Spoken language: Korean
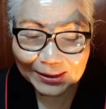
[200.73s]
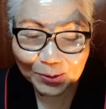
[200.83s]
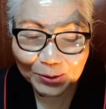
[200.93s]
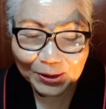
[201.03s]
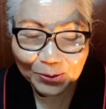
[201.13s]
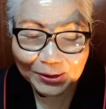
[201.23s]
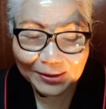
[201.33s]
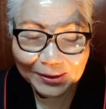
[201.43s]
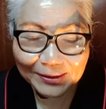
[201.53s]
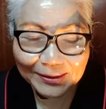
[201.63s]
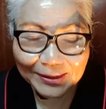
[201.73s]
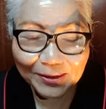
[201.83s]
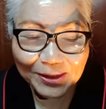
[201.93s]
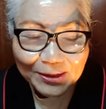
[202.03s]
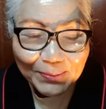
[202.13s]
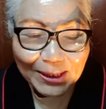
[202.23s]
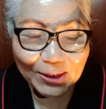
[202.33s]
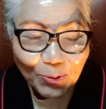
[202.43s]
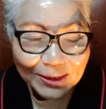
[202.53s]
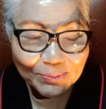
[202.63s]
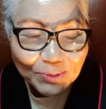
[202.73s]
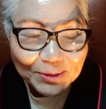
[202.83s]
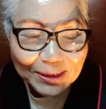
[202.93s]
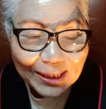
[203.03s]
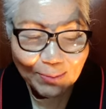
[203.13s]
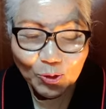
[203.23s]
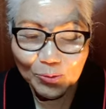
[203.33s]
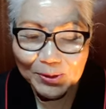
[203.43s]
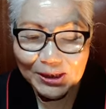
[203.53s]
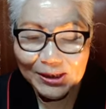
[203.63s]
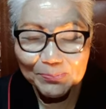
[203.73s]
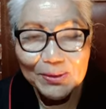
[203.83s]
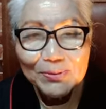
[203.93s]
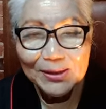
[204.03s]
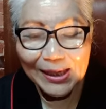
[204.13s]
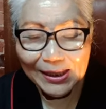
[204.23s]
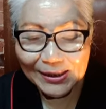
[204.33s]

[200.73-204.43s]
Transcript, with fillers: 또 그리고 성경은 성령님의 인도하심 없이는 감춰진 비밀을